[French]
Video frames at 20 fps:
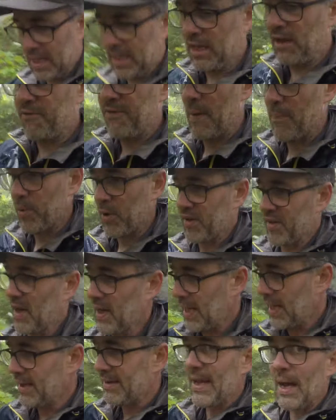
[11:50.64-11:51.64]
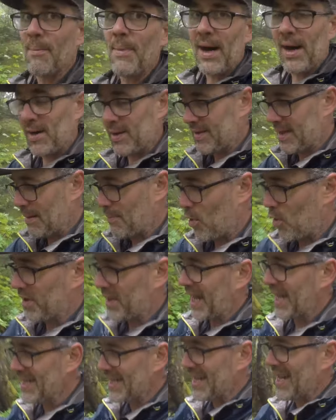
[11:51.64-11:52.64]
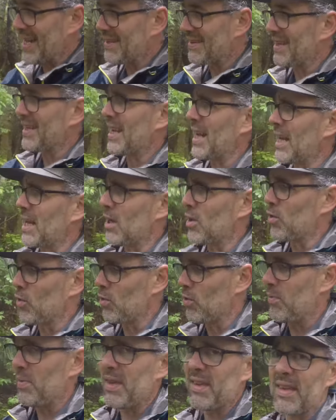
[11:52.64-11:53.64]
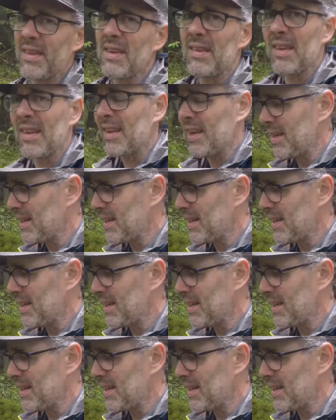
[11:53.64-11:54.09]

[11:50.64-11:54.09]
il ne fait pas soleil, ça, ça montrait 35 à quel taux d'humidité, ça serait